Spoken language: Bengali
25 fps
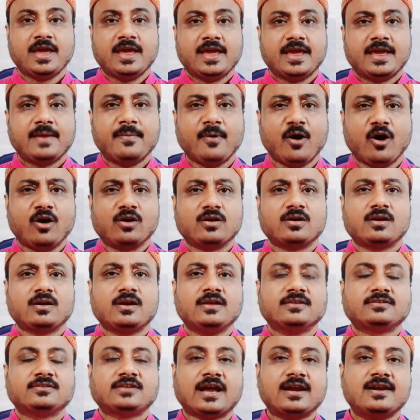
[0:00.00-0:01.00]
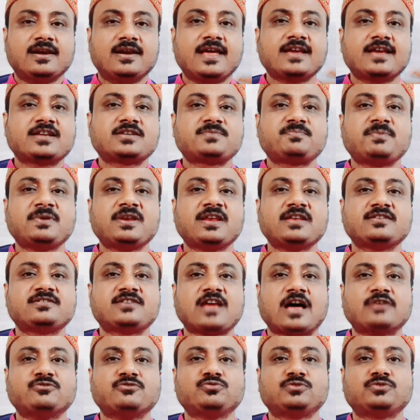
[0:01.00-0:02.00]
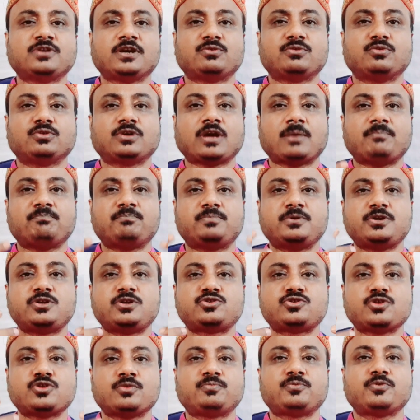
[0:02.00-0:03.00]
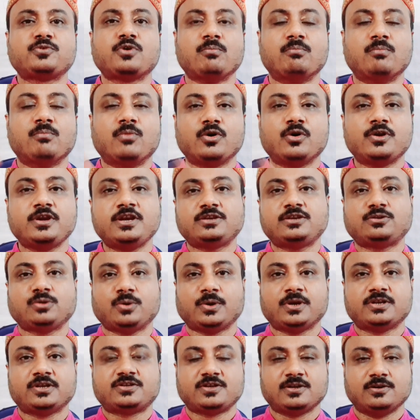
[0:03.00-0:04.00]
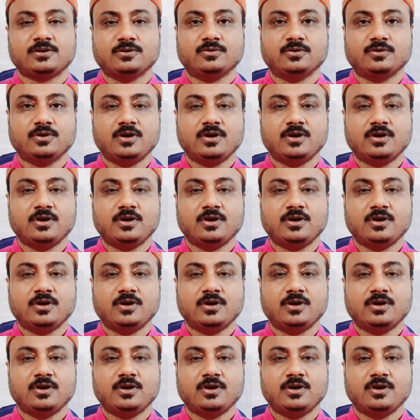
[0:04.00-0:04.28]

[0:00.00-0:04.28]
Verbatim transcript: এবং তার লেগ স্পিনের জাদুতে গোটা বিশ্ব পুরো মোহিত হয়েছিল